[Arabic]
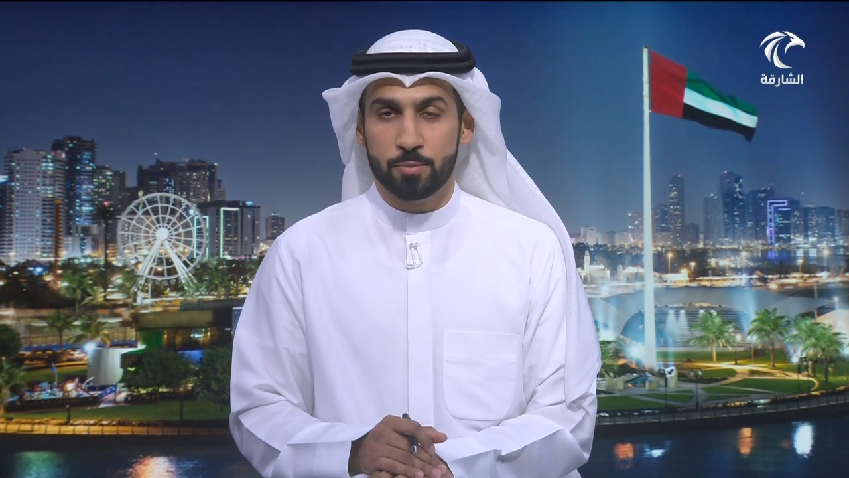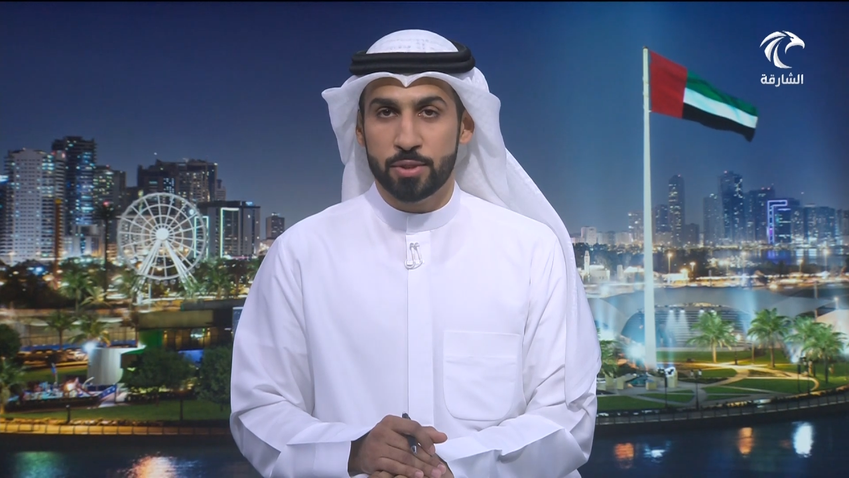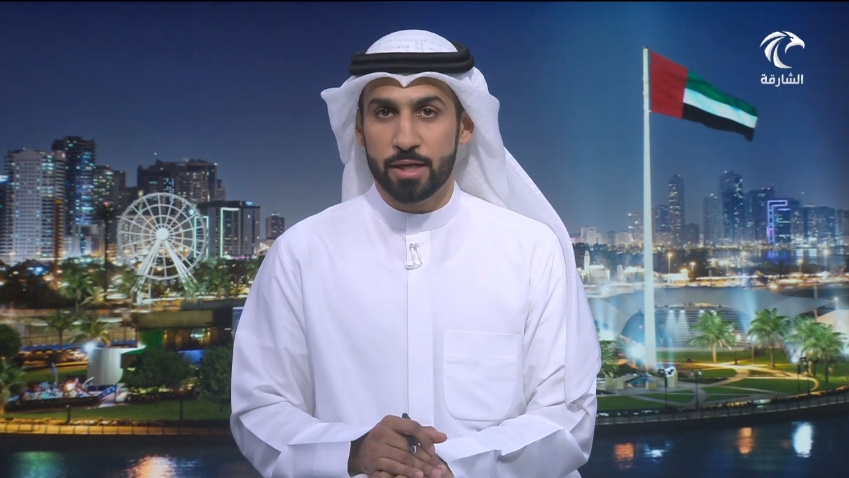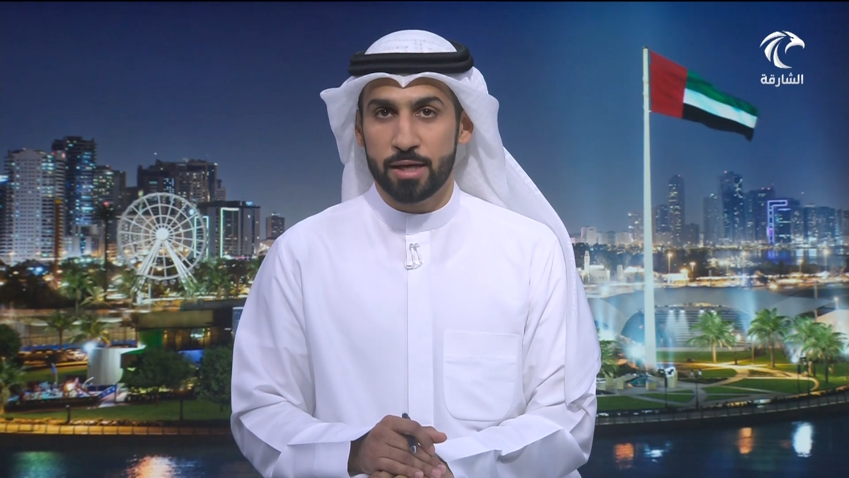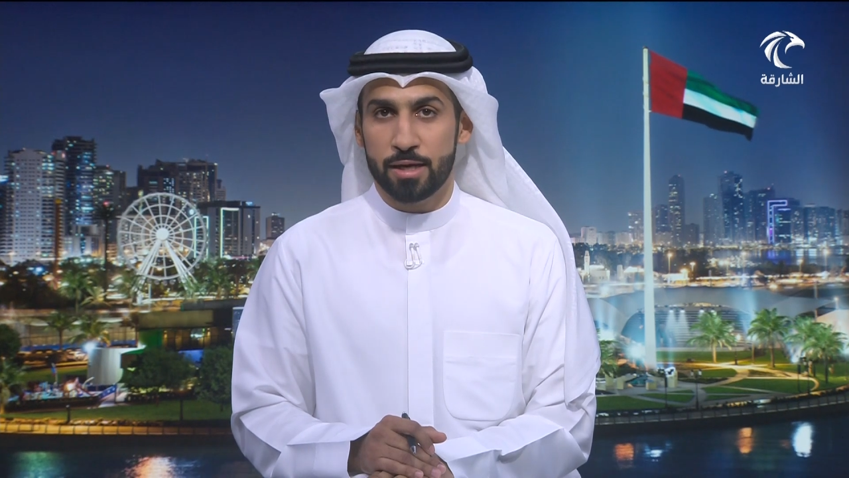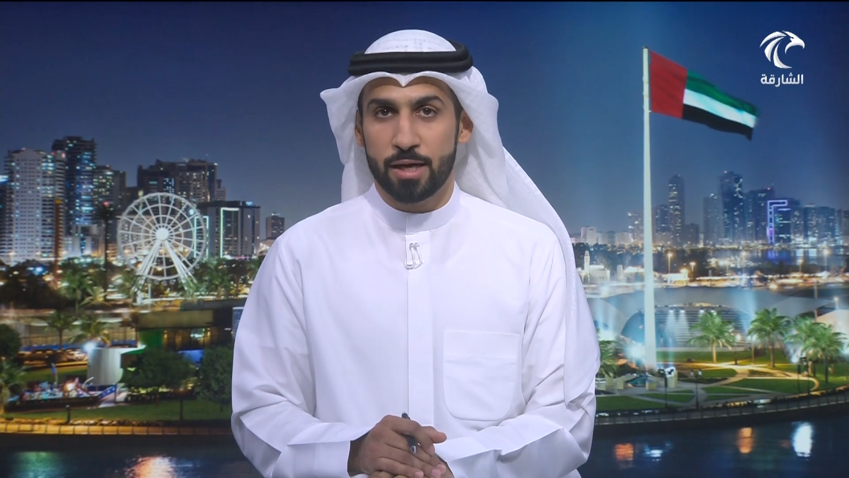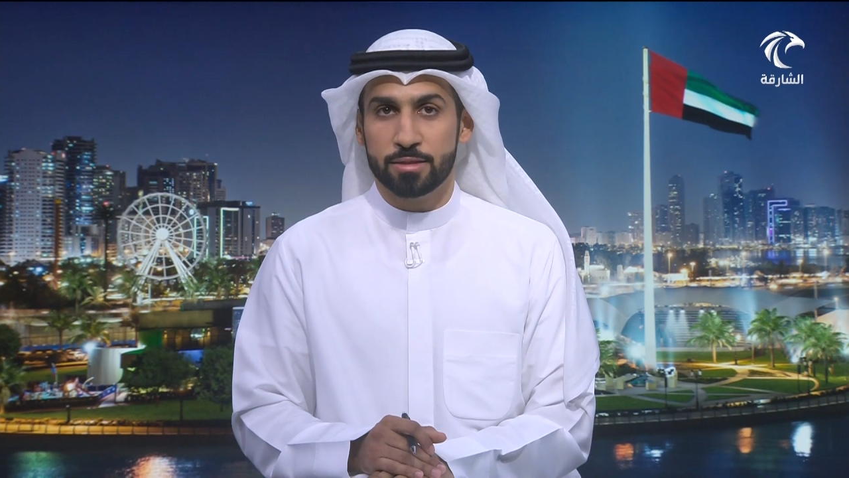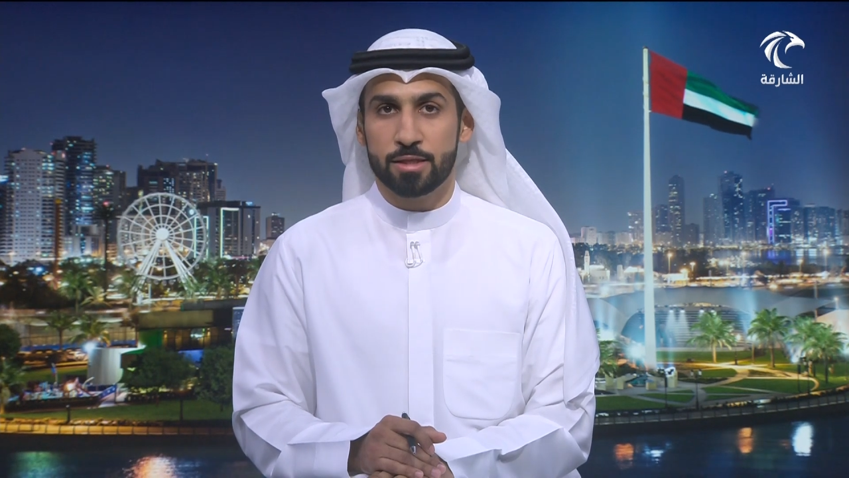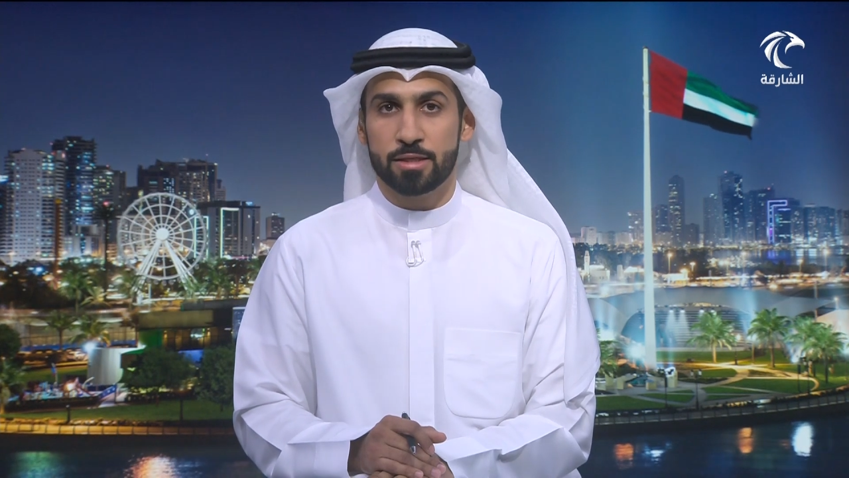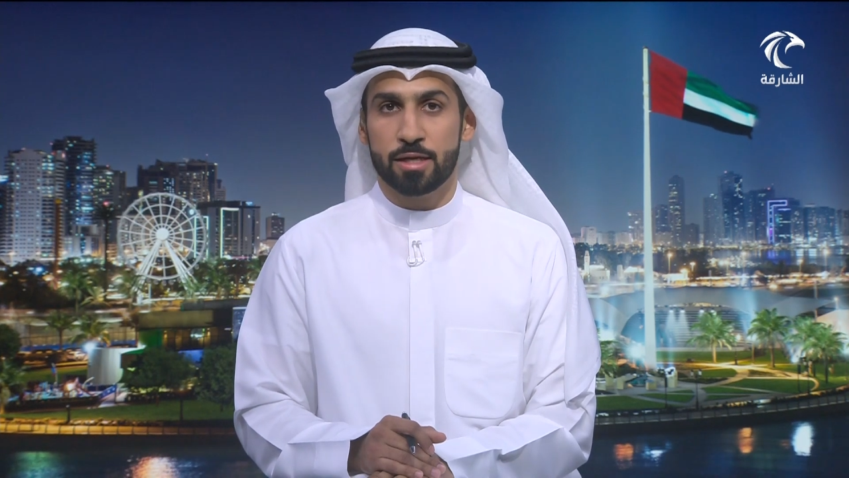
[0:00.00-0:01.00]
بداية
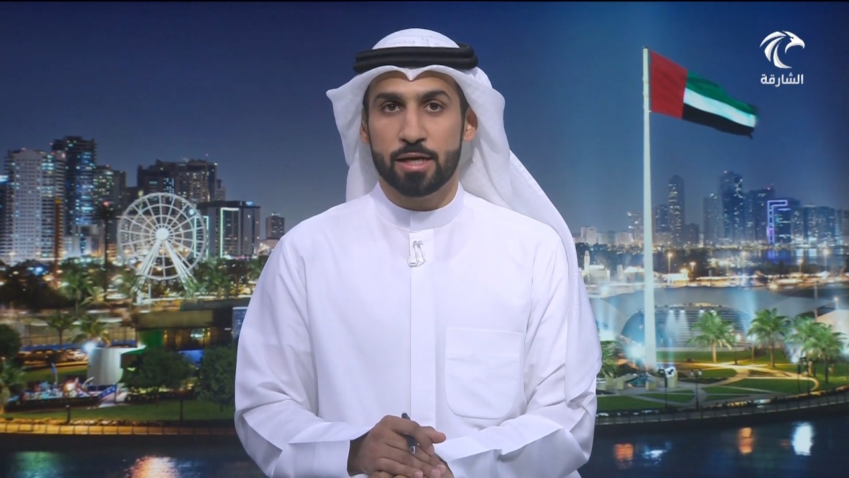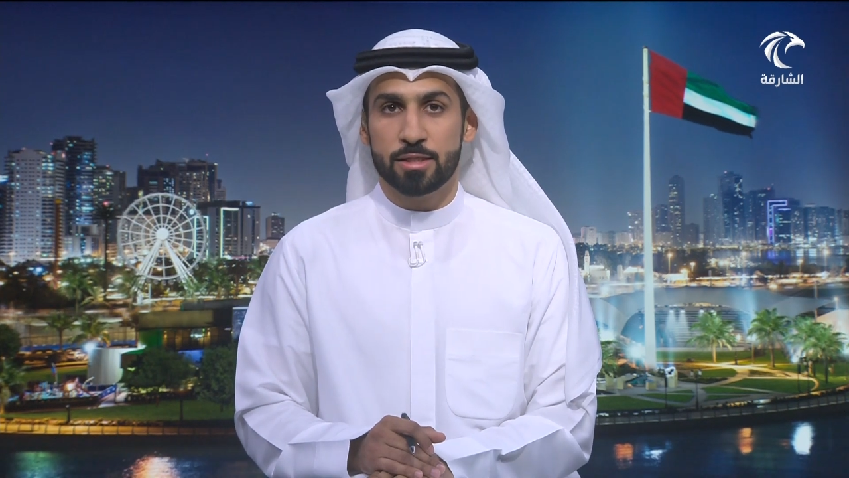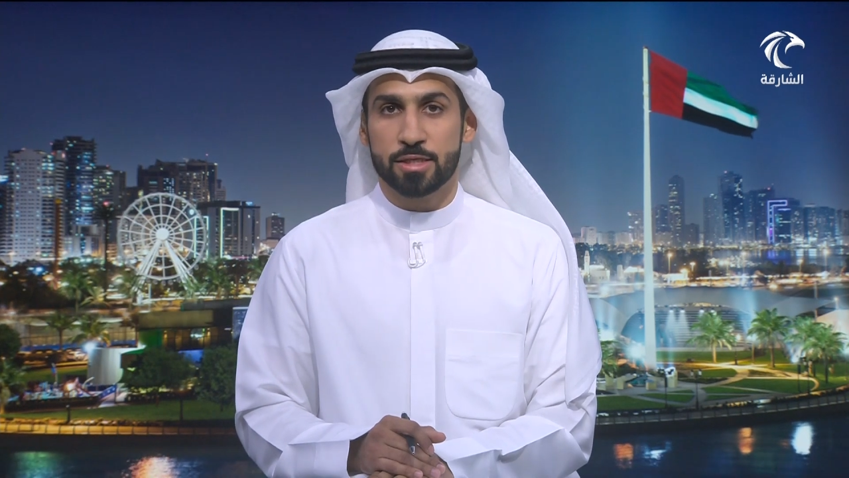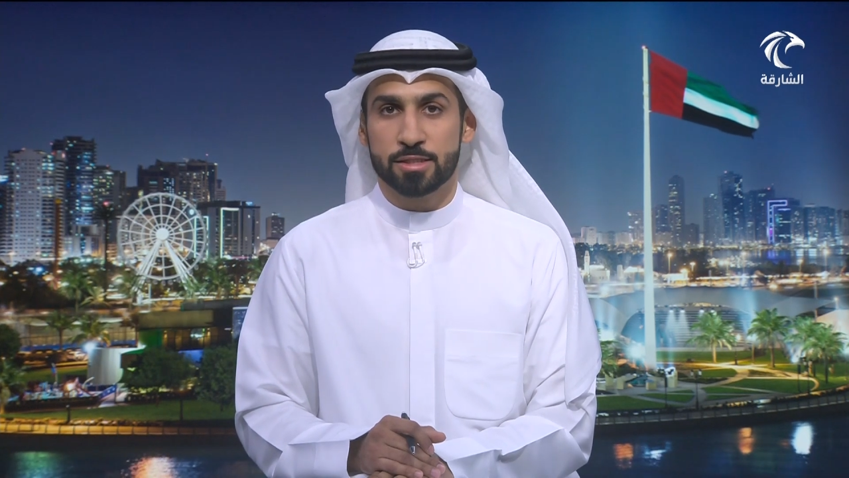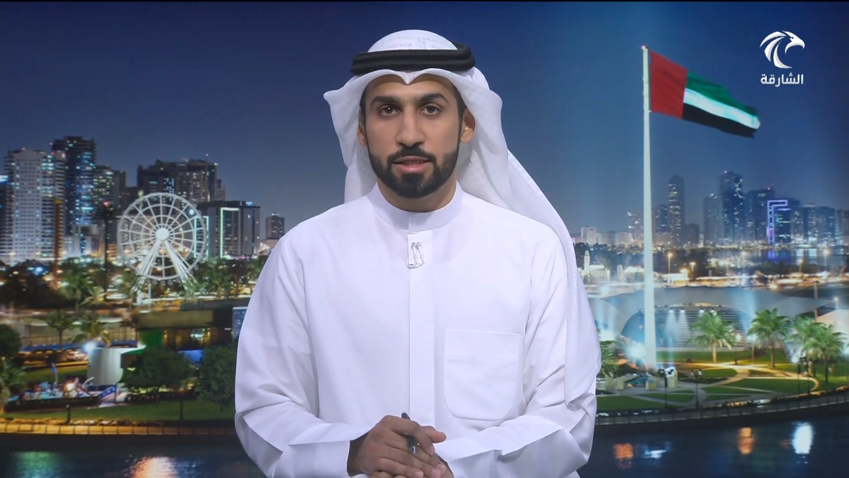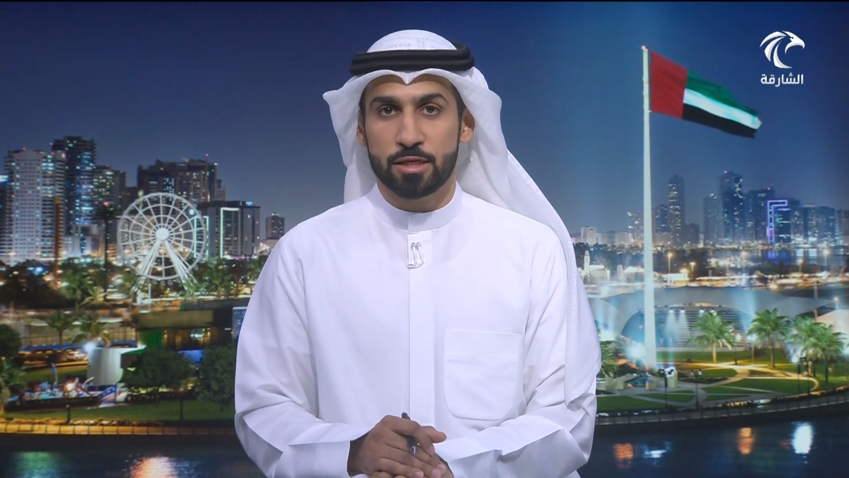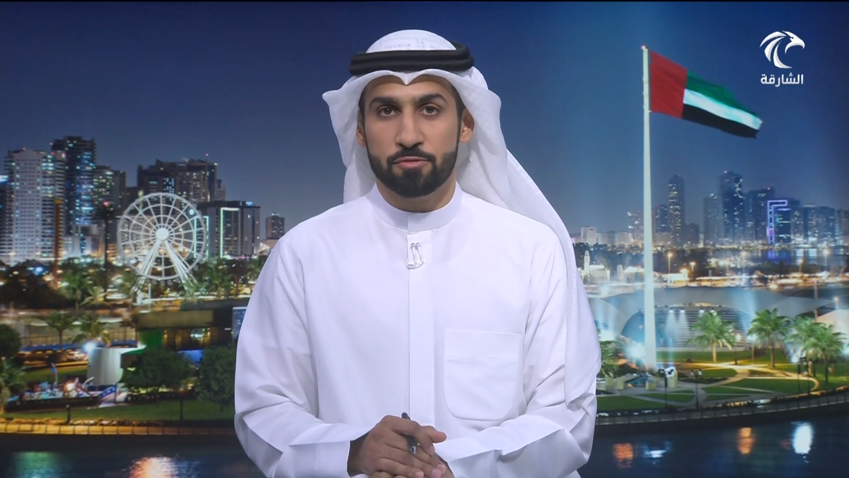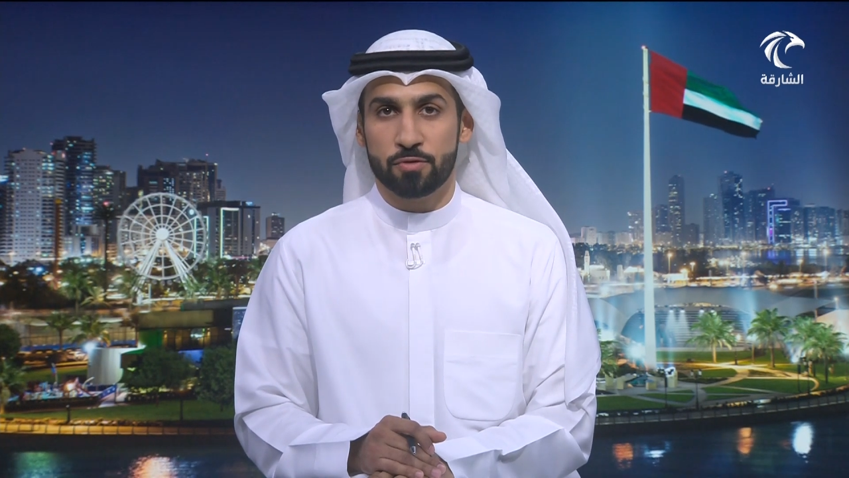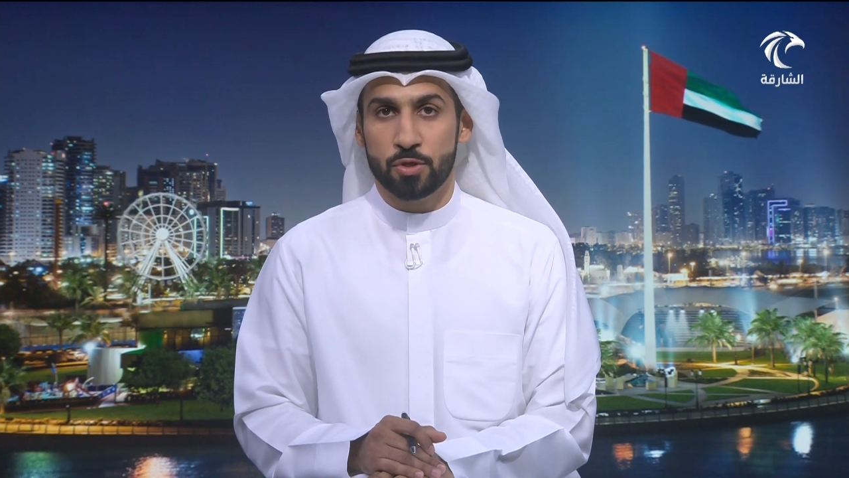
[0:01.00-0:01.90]
حدثنا عن تصنيف